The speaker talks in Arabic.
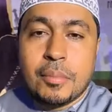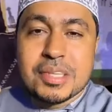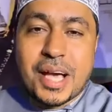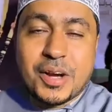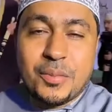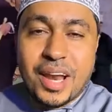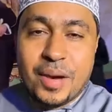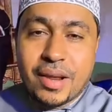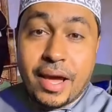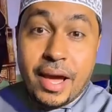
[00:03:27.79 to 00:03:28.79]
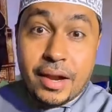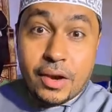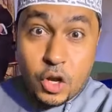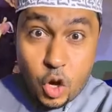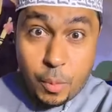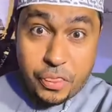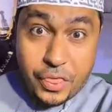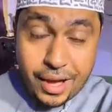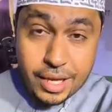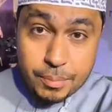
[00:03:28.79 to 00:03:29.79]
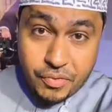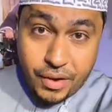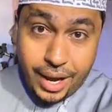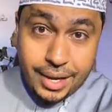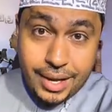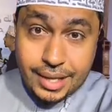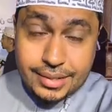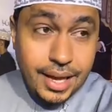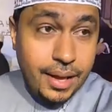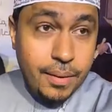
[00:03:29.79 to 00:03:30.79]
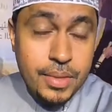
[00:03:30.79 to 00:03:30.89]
مساكم الله بالخير اليوم الثاني بفعالياتنا